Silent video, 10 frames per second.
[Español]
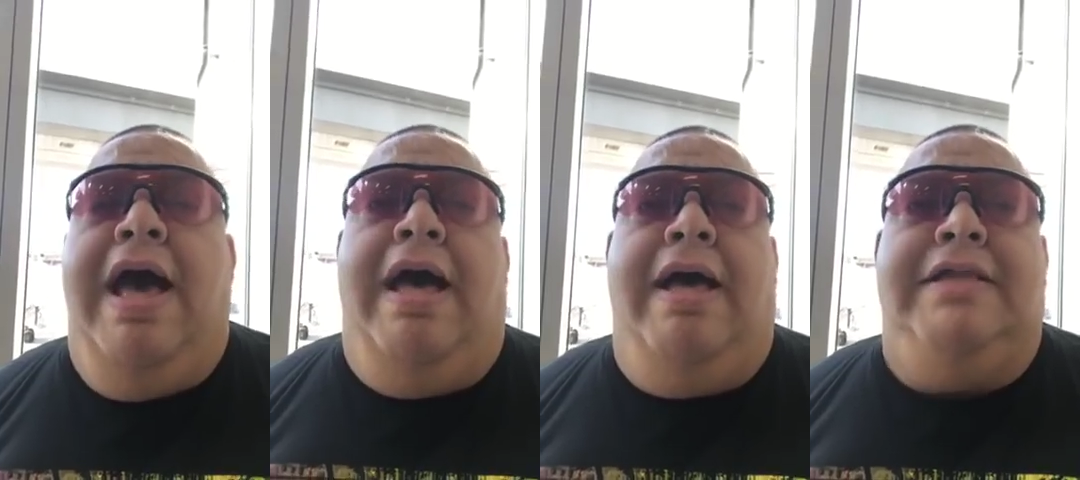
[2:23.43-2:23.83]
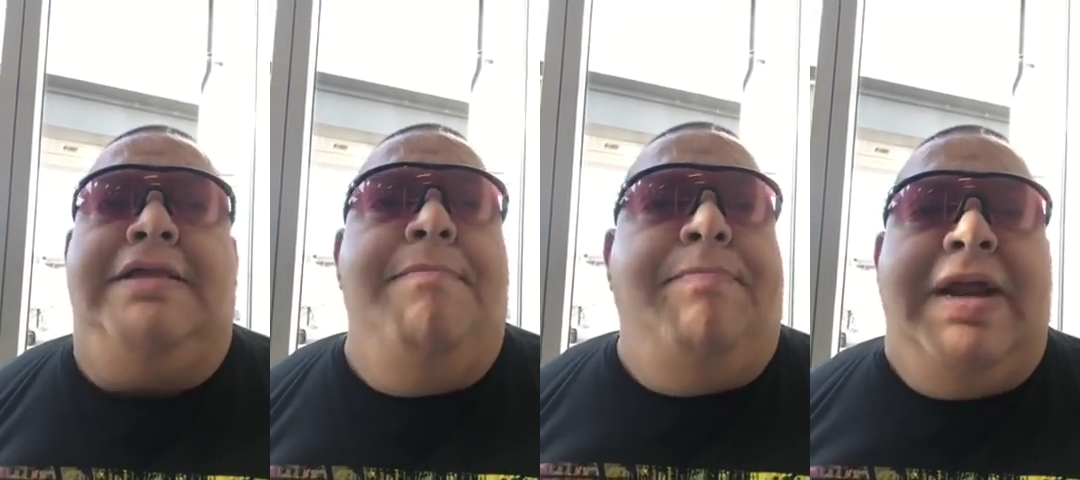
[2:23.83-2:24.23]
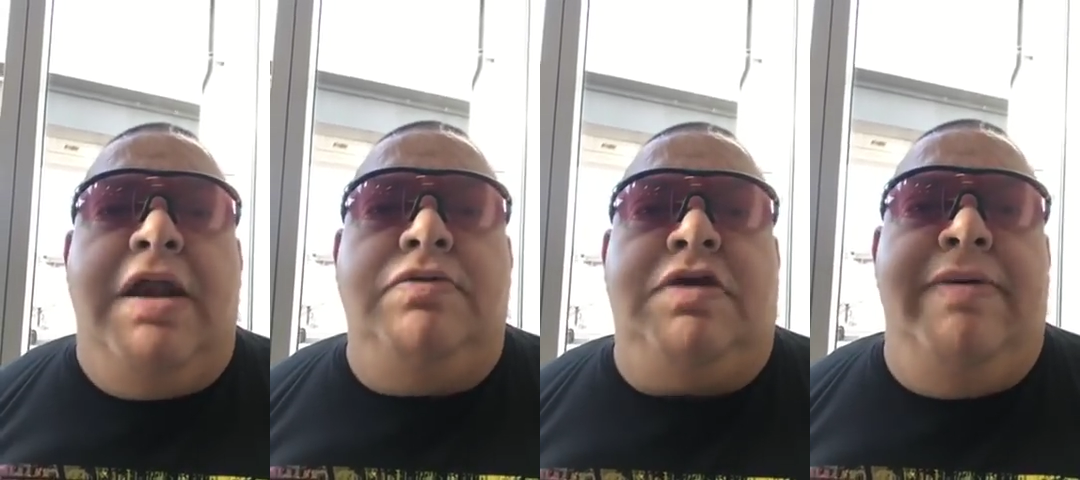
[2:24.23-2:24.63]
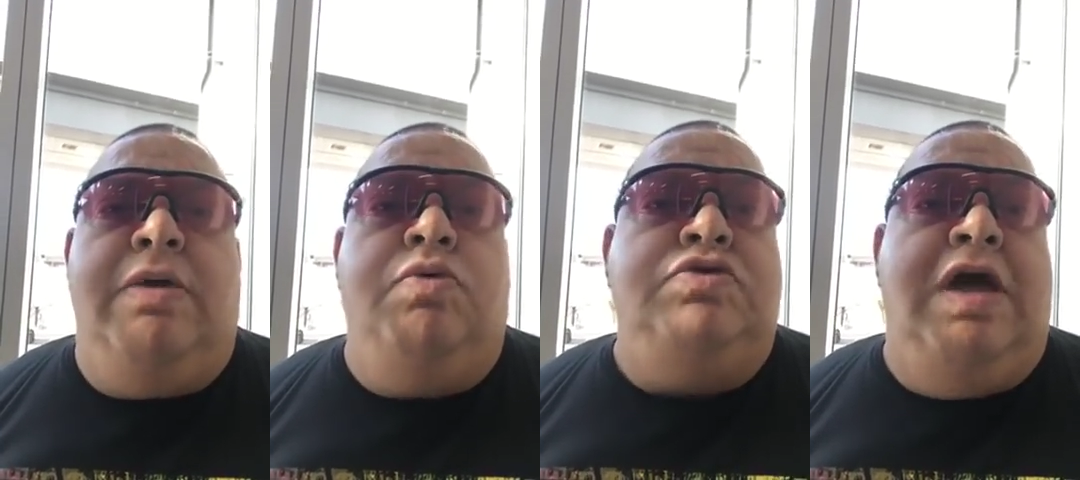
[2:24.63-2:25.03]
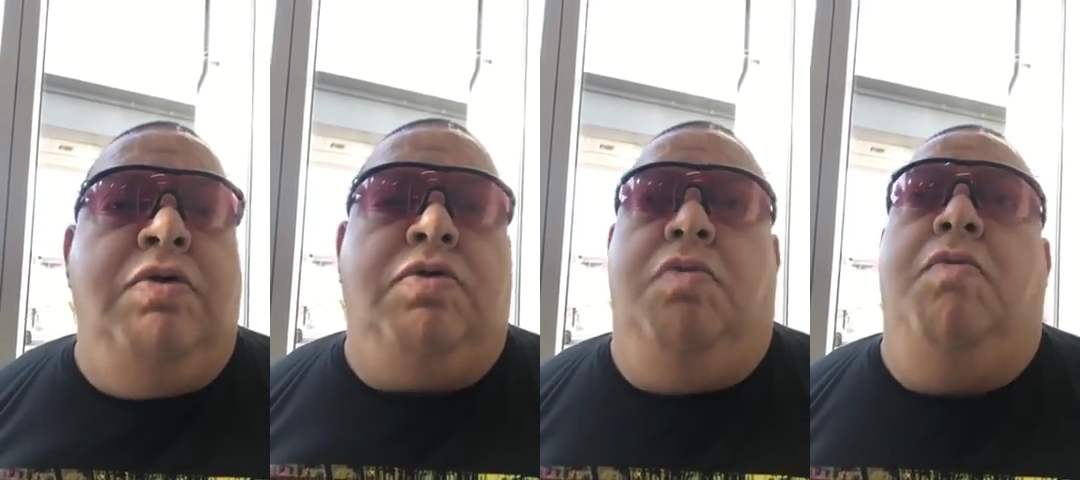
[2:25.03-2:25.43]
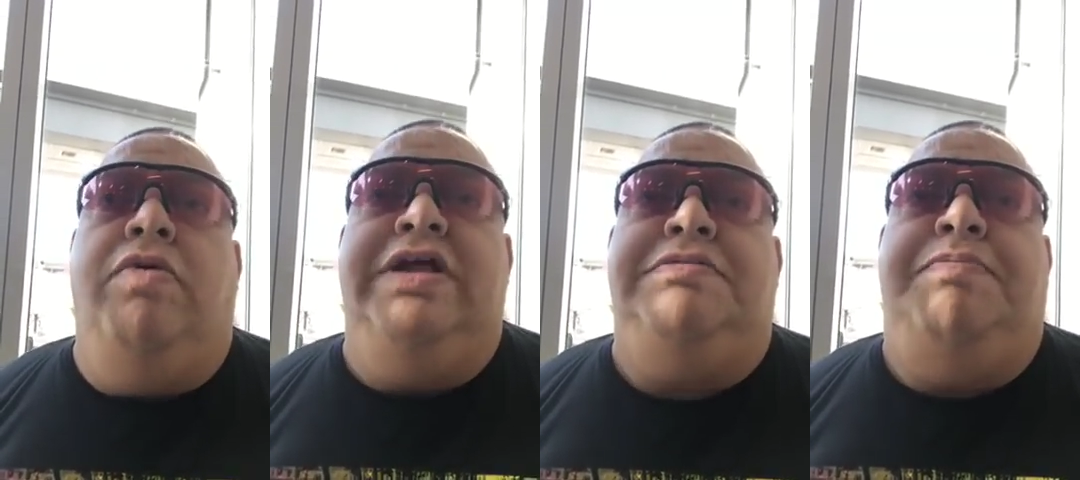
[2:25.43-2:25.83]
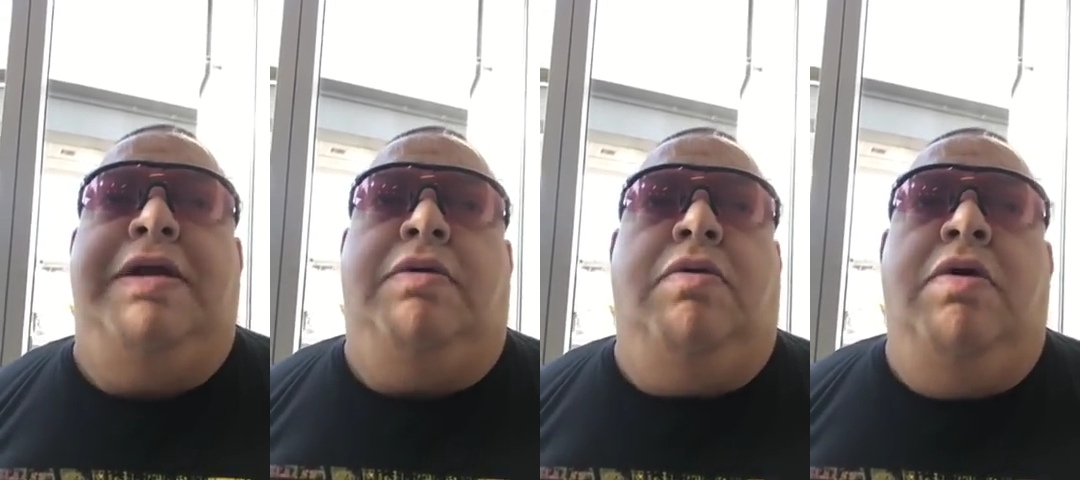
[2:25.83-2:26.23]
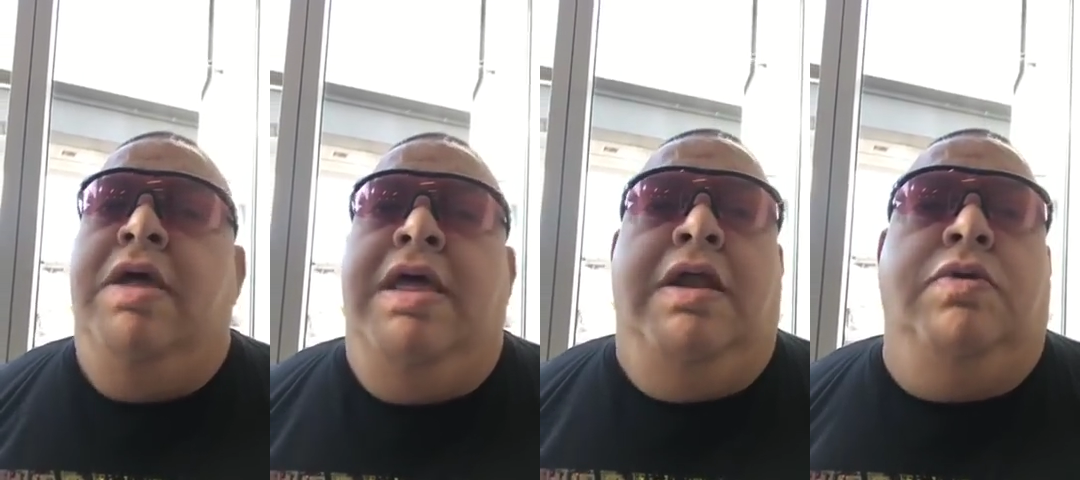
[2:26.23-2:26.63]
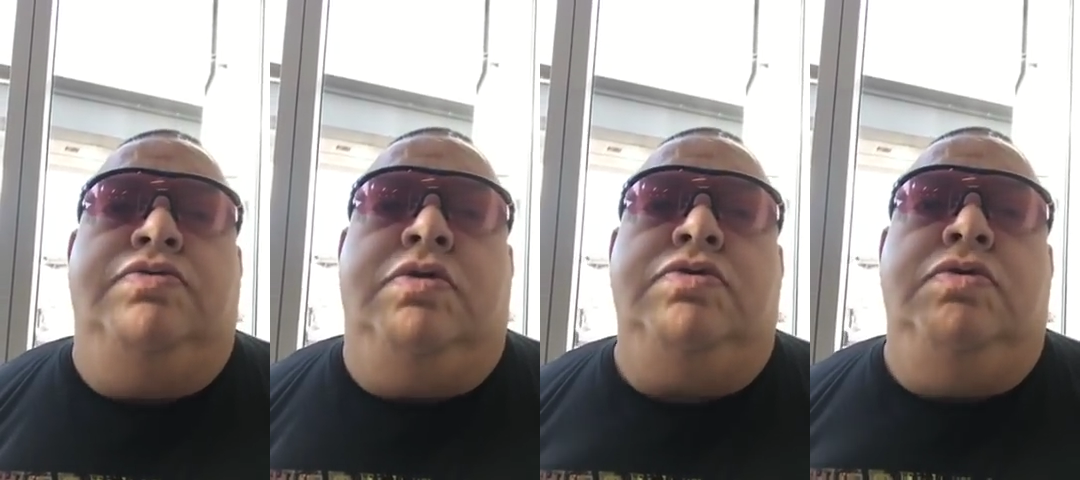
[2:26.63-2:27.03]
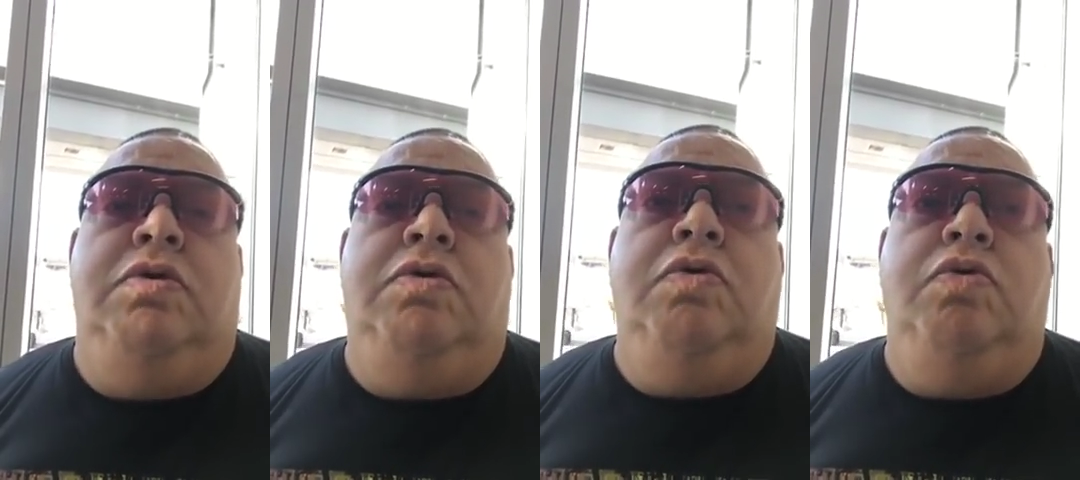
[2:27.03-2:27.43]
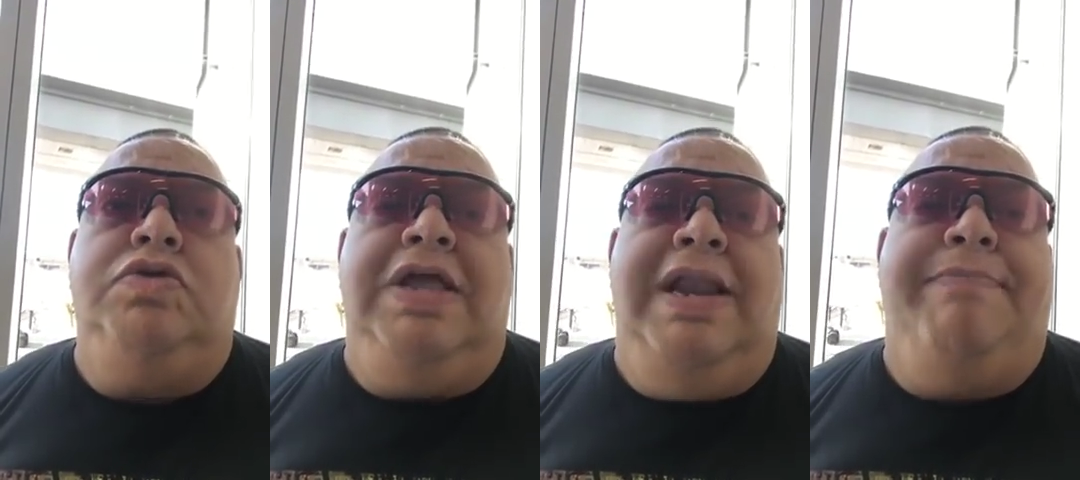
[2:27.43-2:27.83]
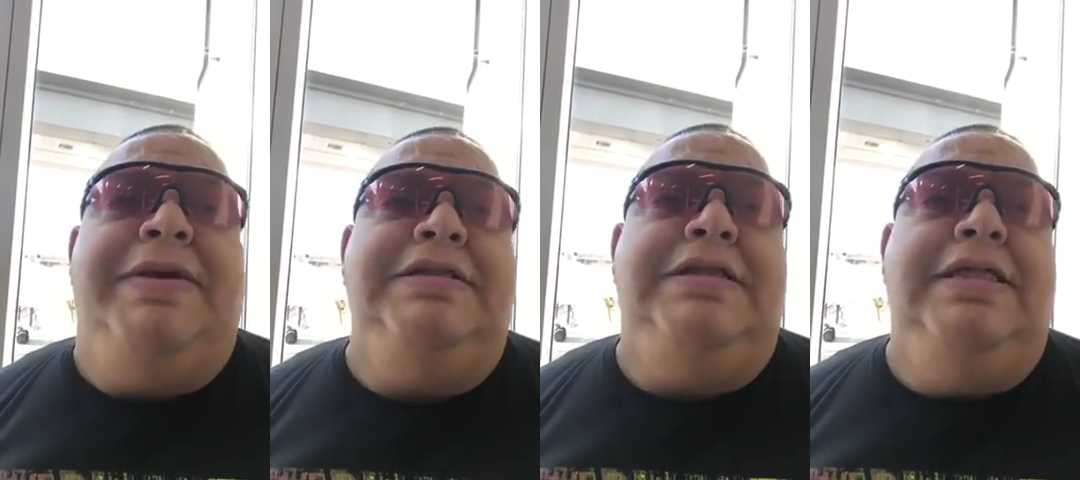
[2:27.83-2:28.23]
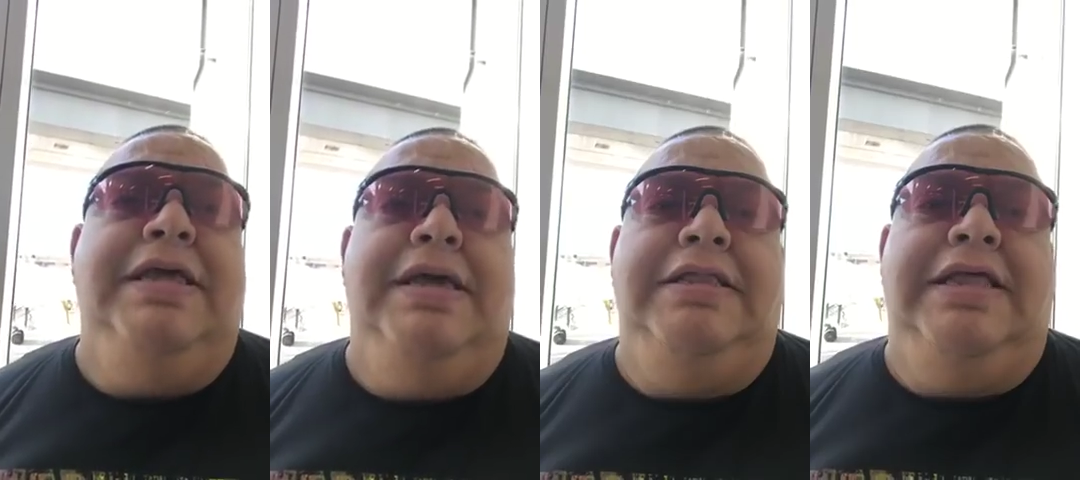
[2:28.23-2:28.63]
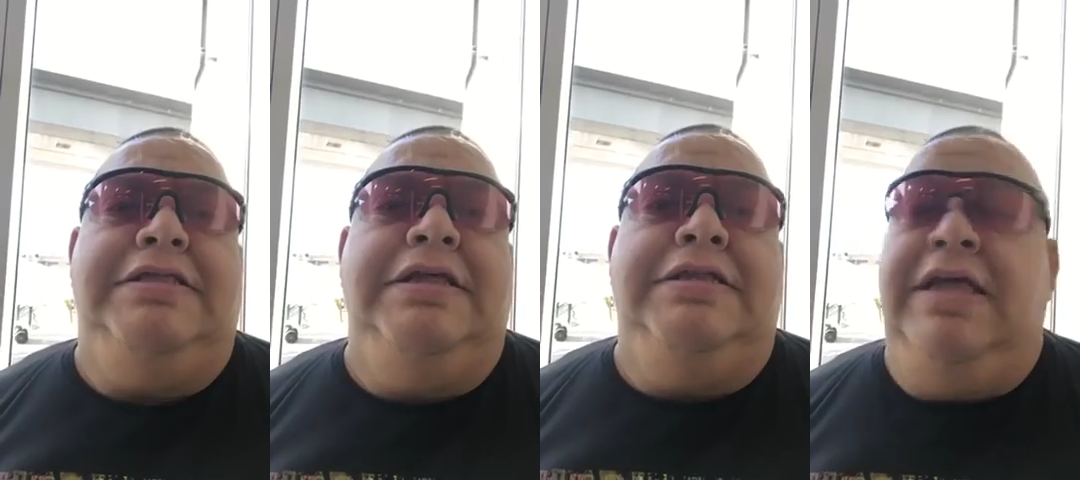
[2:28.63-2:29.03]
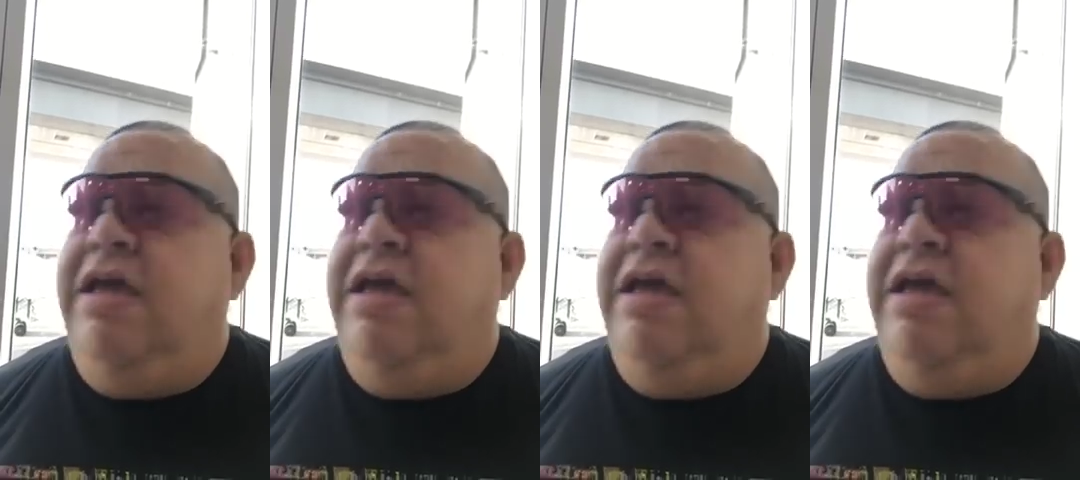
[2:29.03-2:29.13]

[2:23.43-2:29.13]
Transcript: a temprano se había escuchado rumores, pero nosotros no nos gusta la parte de decir,